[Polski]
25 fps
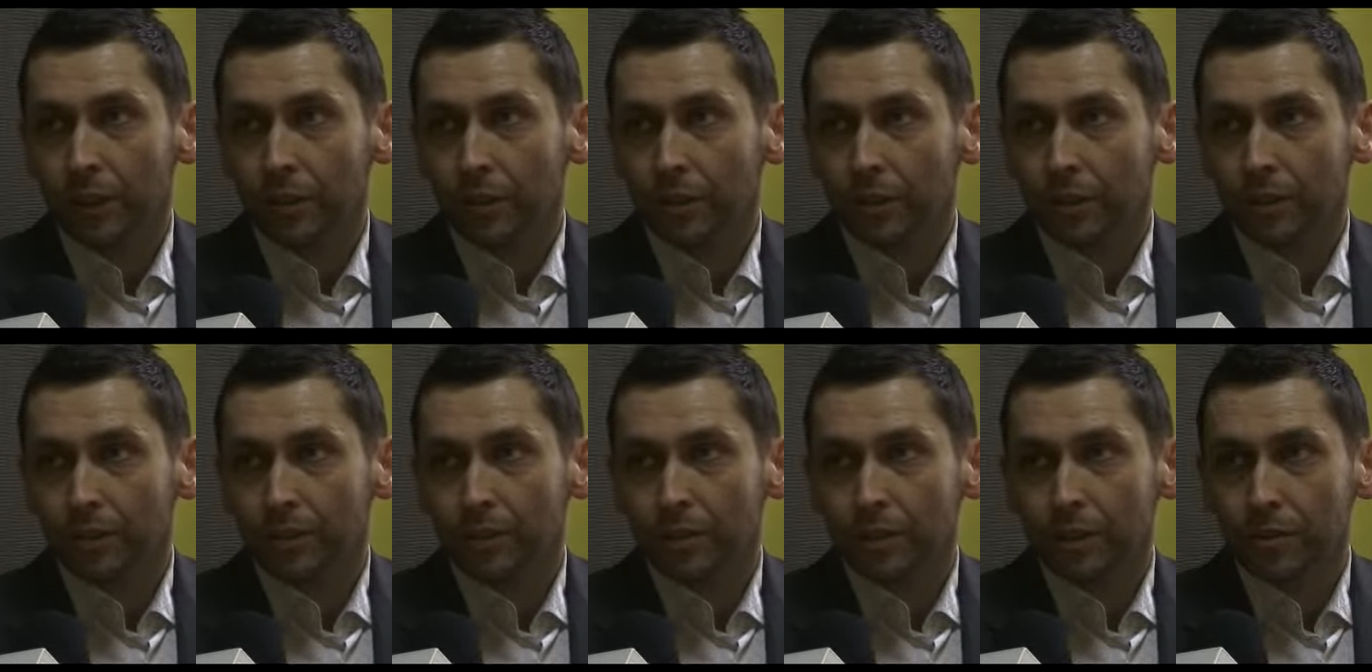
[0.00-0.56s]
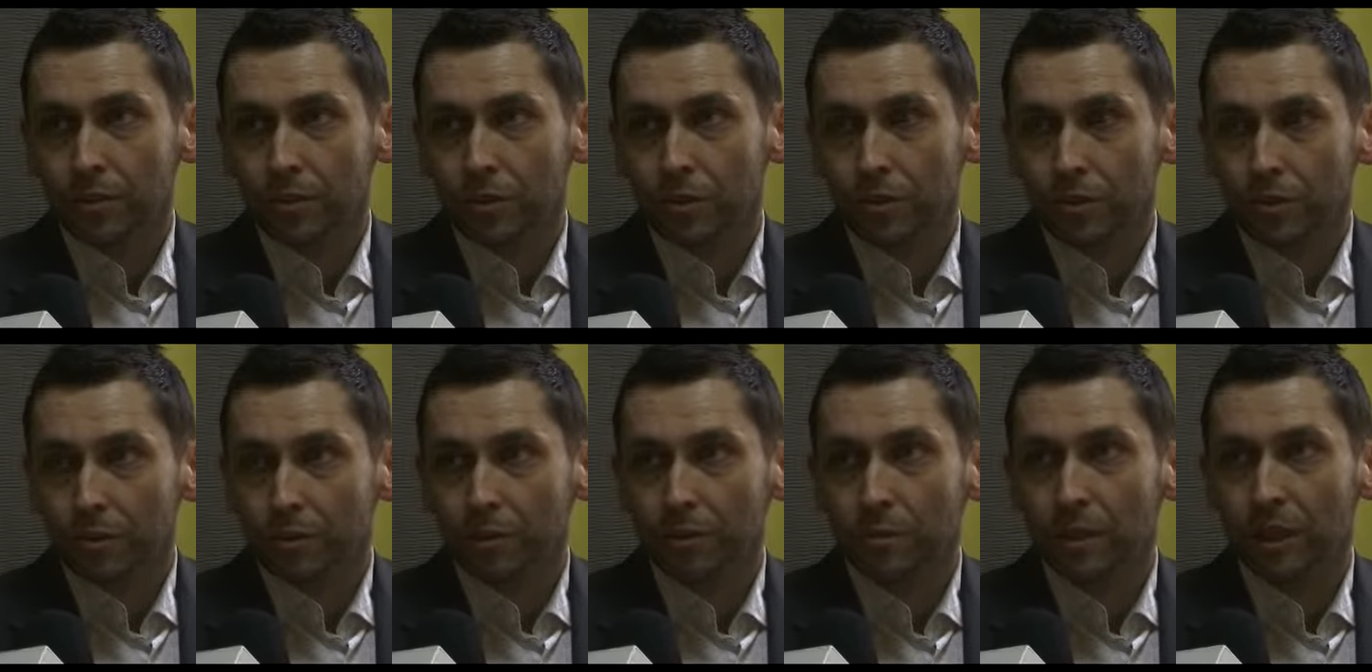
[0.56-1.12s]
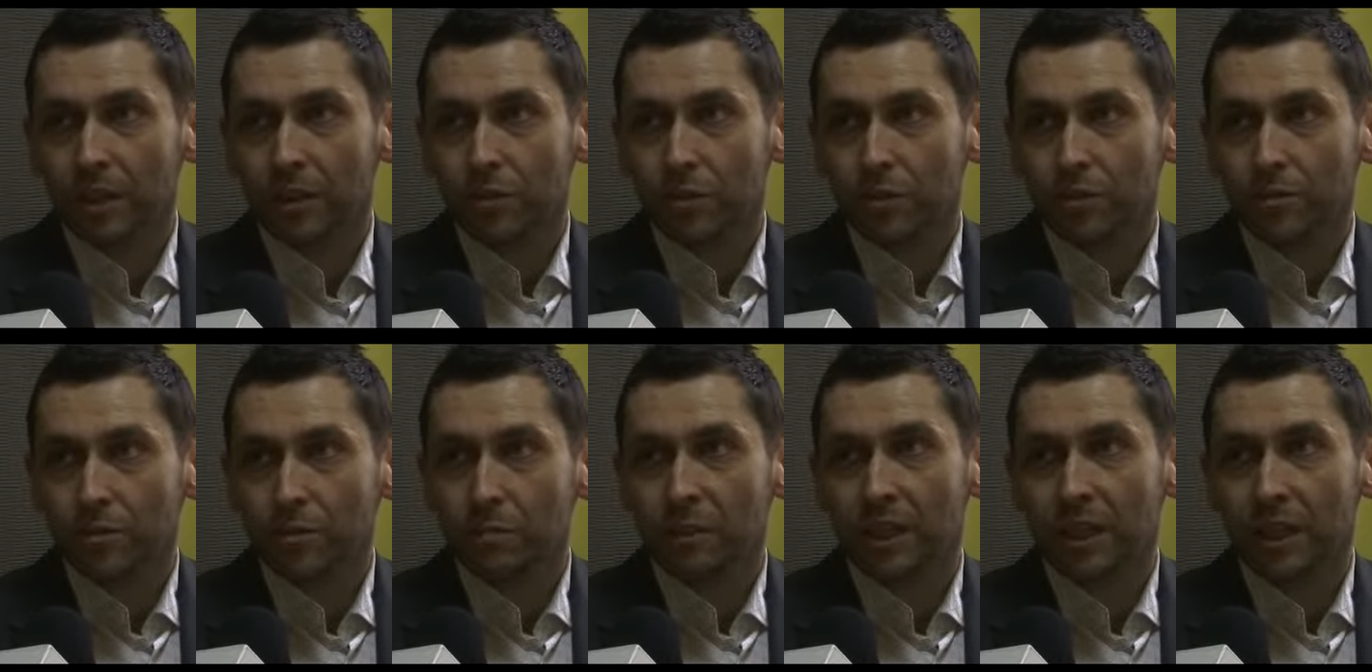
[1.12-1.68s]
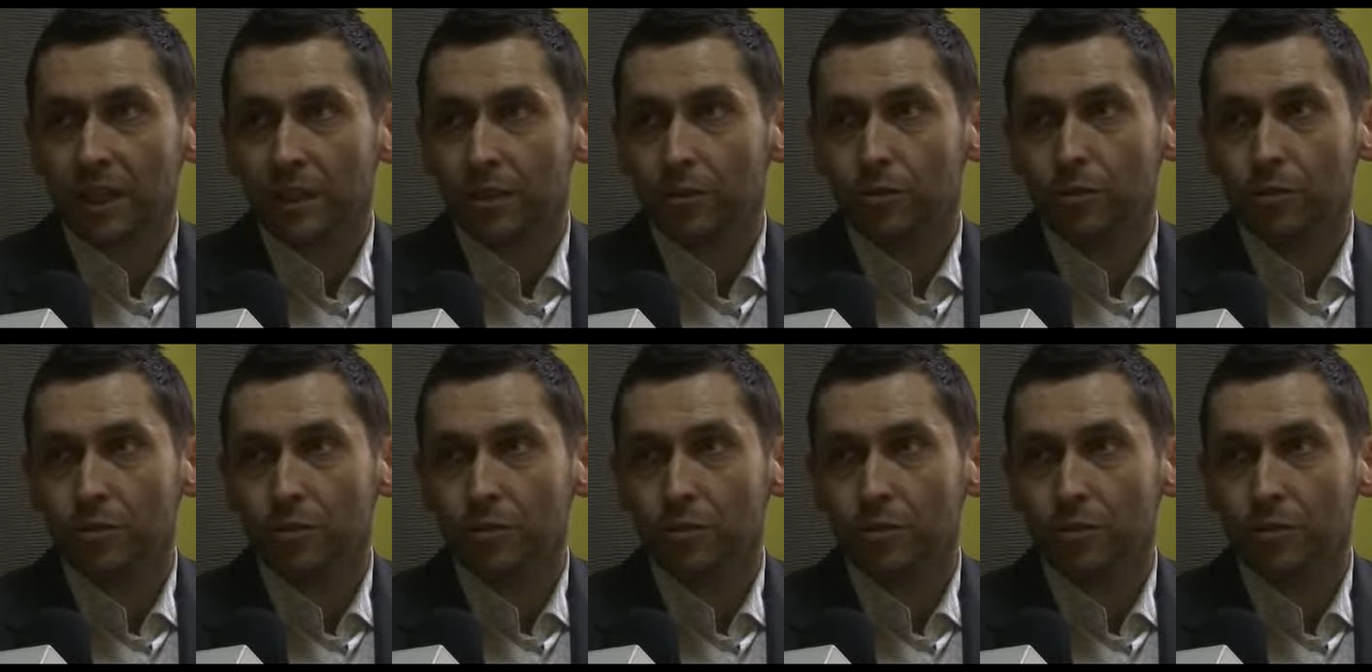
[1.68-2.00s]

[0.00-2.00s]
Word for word: to jest też, y, składa się zbieranie